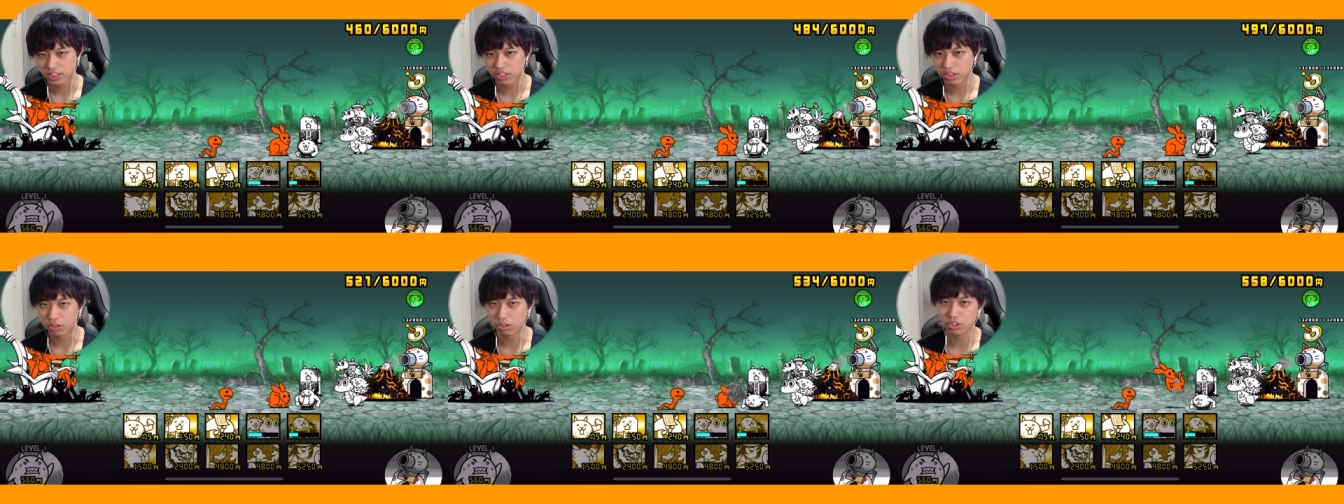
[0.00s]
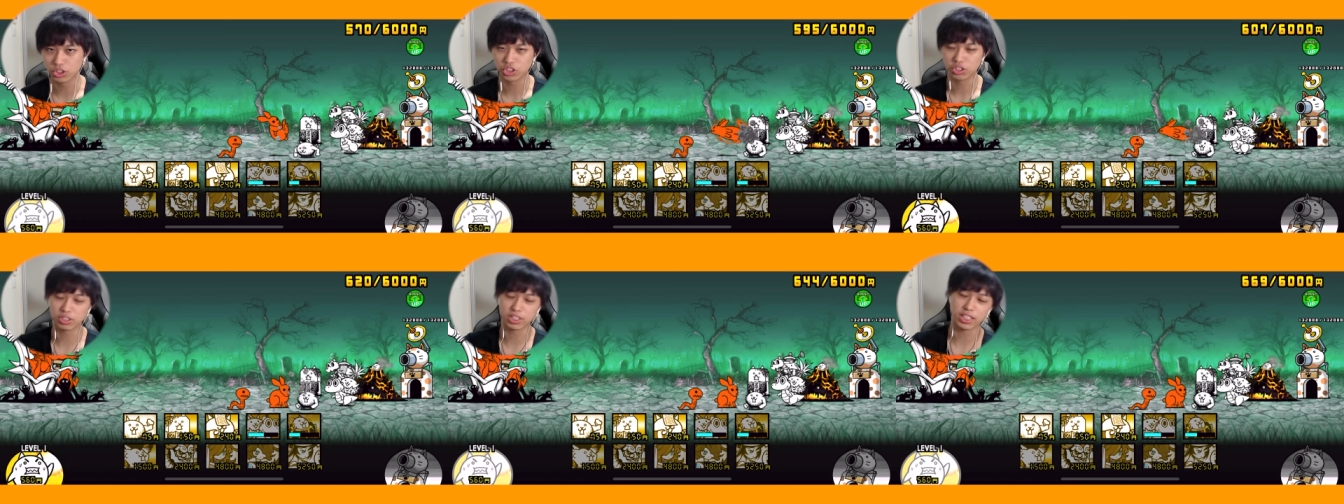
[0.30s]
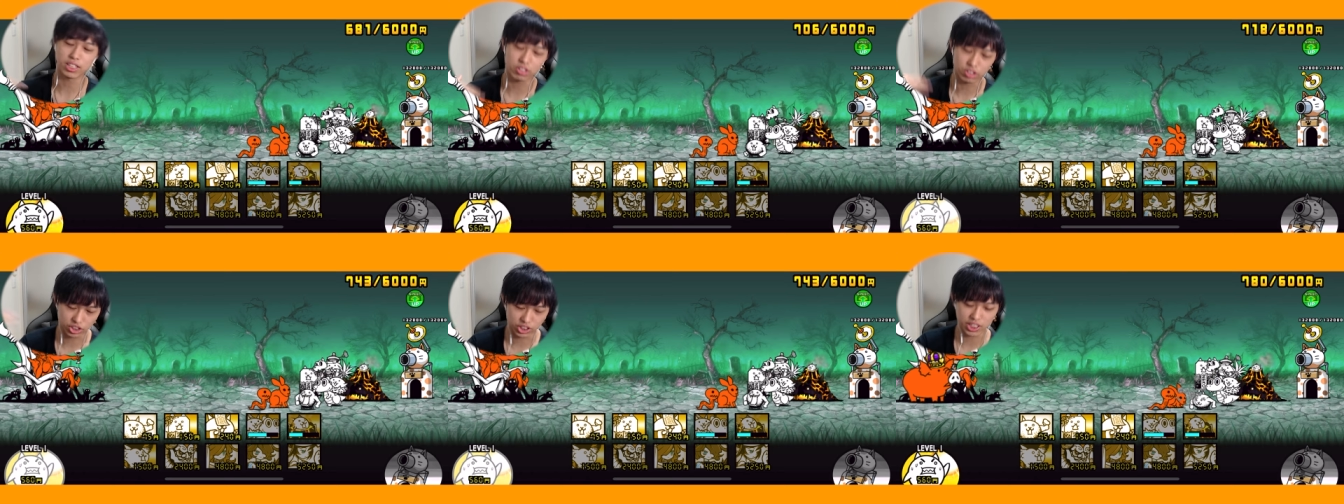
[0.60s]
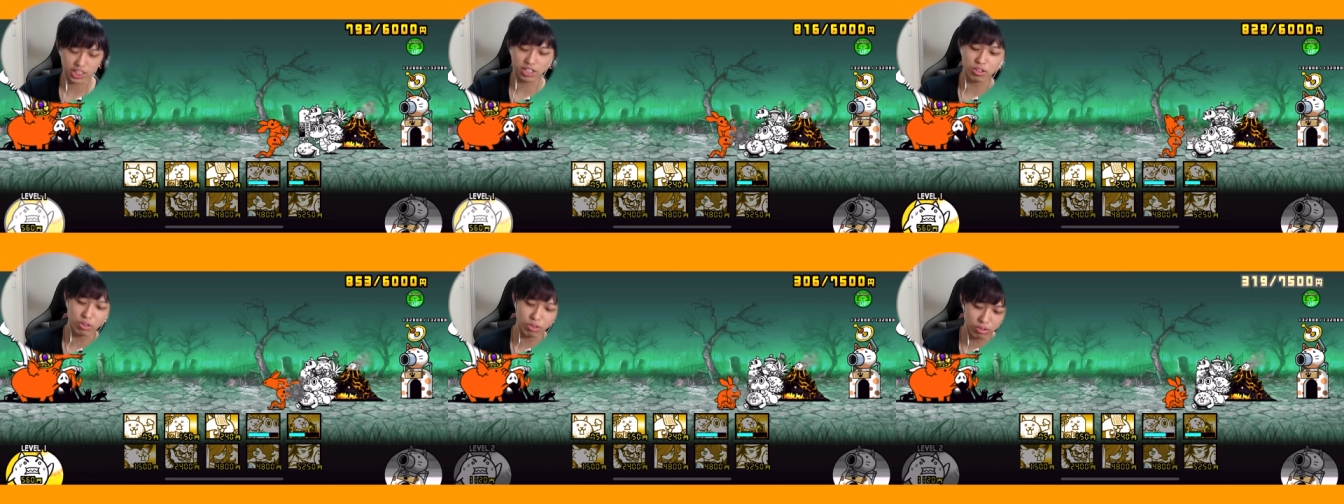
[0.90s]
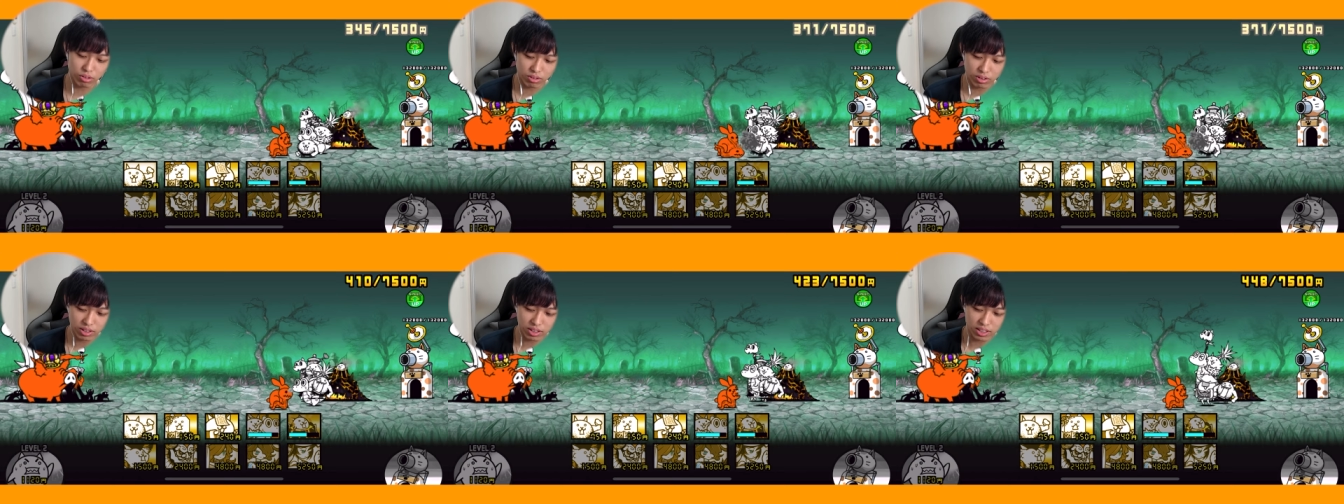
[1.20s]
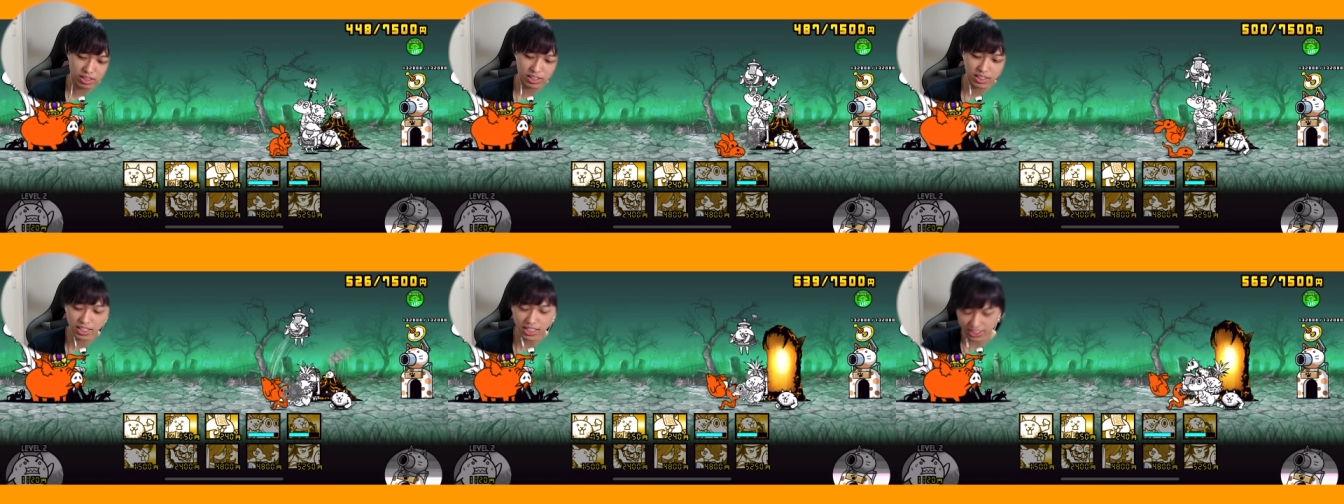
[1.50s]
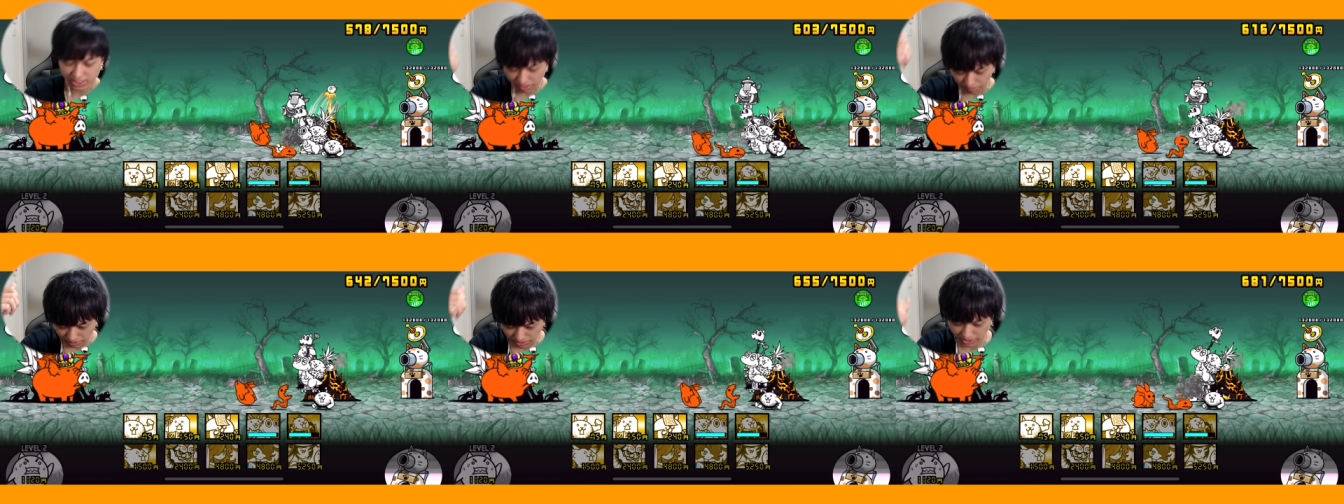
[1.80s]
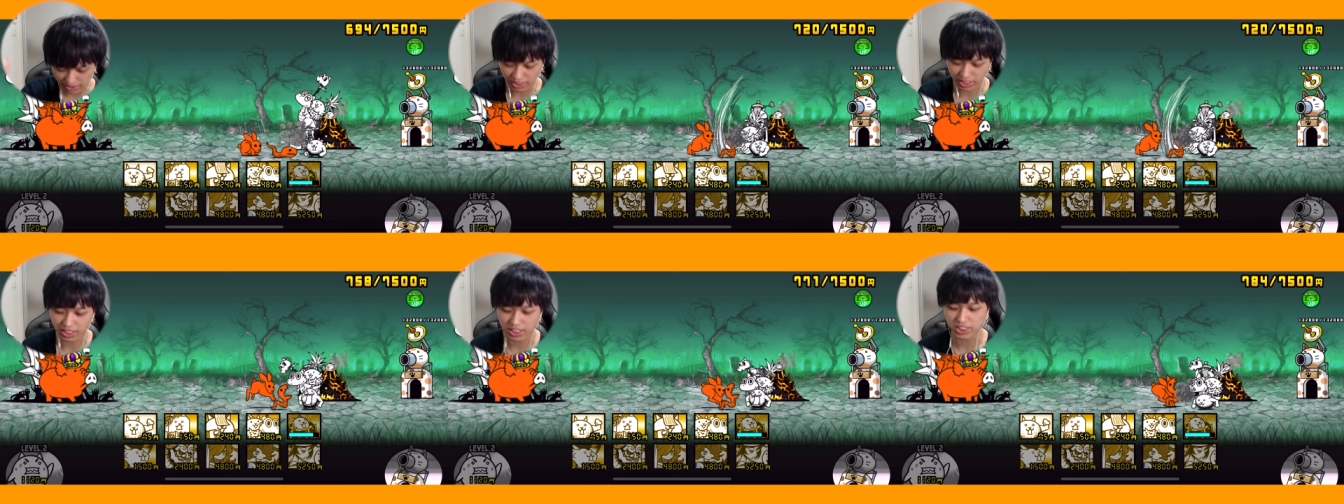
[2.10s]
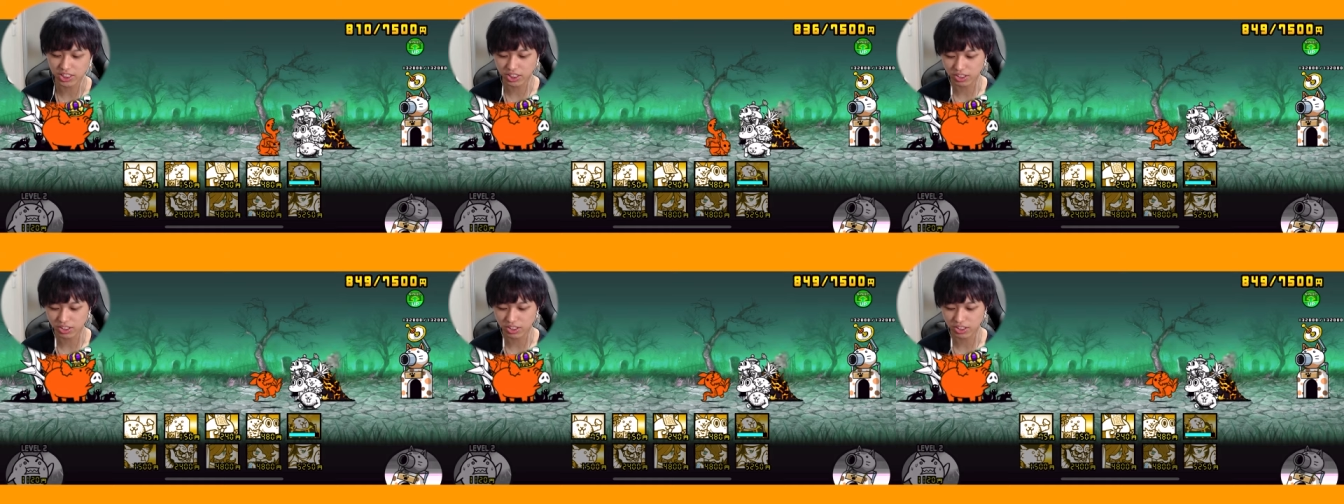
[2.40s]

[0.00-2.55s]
星をゲットしていく。あざますって感